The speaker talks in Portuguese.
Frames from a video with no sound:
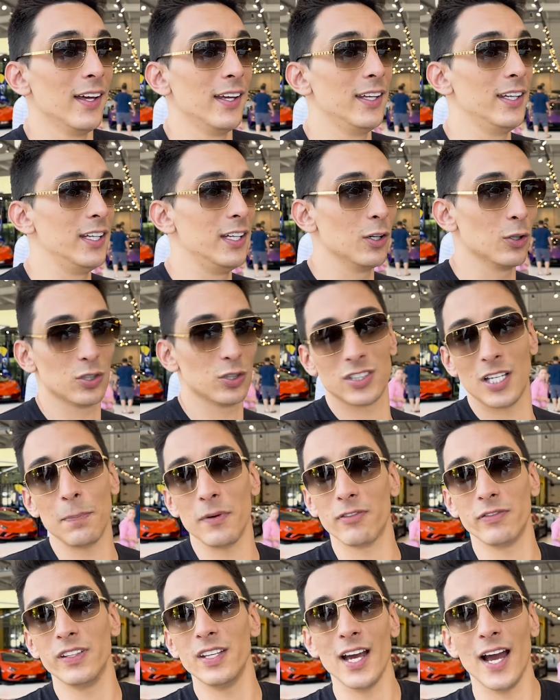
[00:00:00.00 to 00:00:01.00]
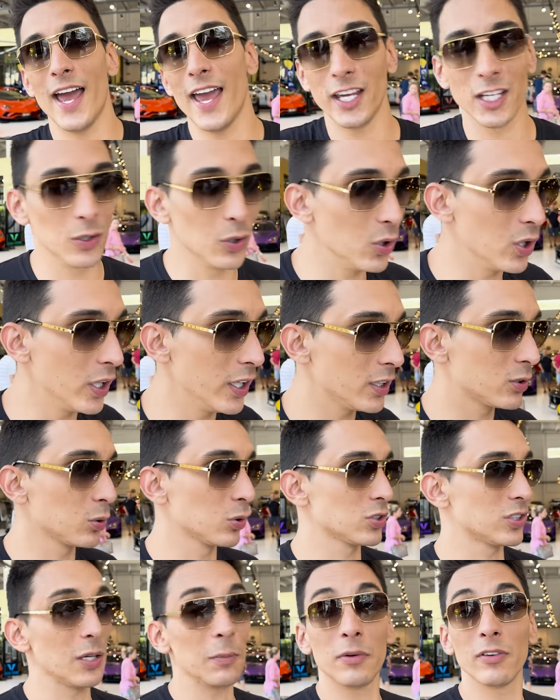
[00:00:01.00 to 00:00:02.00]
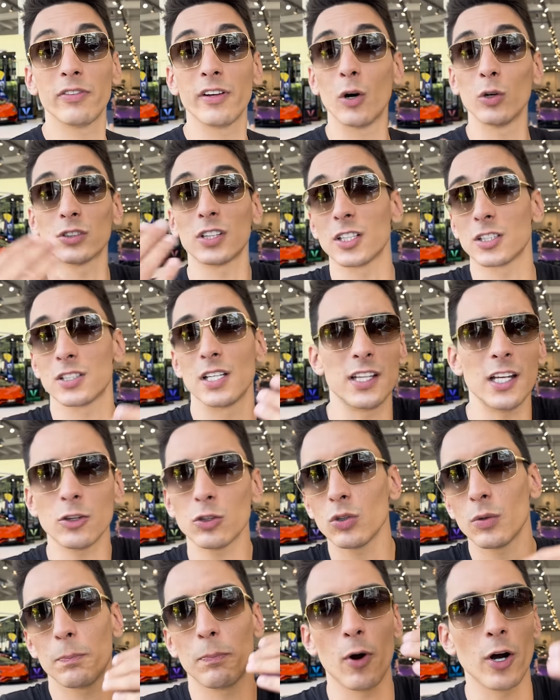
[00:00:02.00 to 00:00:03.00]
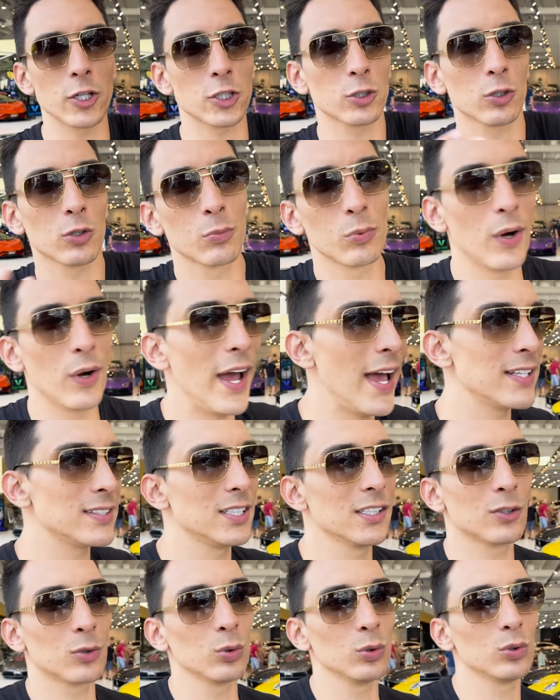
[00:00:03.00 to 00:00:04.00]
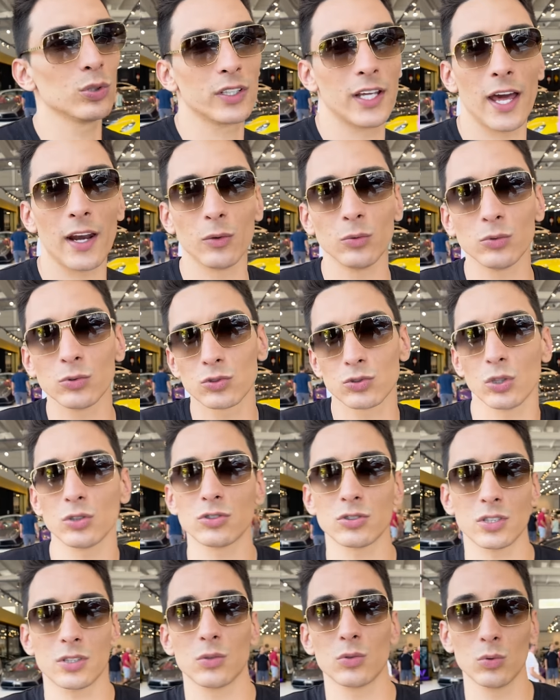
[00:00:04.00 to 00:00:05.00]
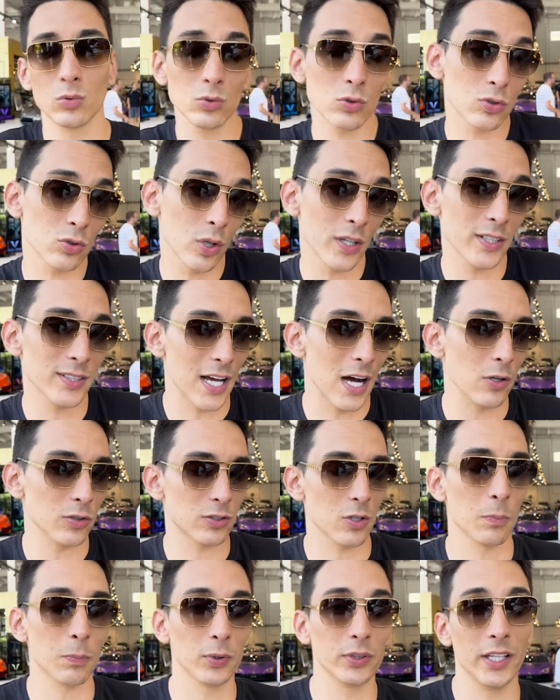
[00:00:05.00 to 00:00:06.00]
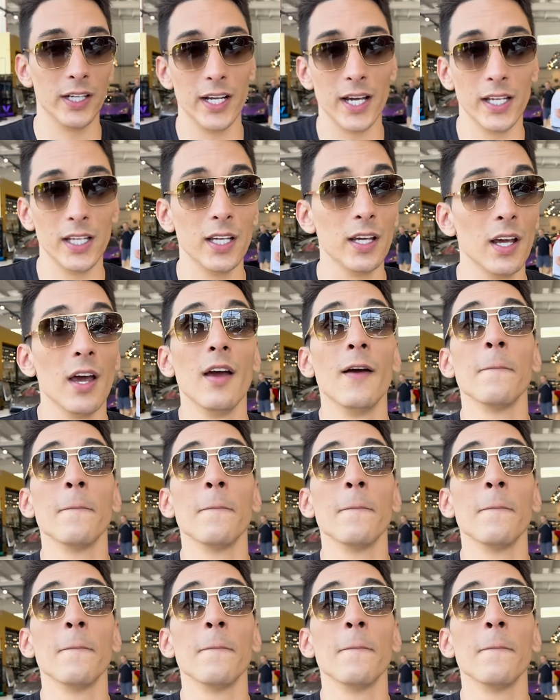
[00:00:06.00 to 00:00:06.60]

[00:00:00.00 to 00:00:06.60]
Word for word: E eu sempre via a R8, sempre via outras, até Porsche Turbo S e tudo, que era um dos, outros, um dos dois carros que eu poderia ir.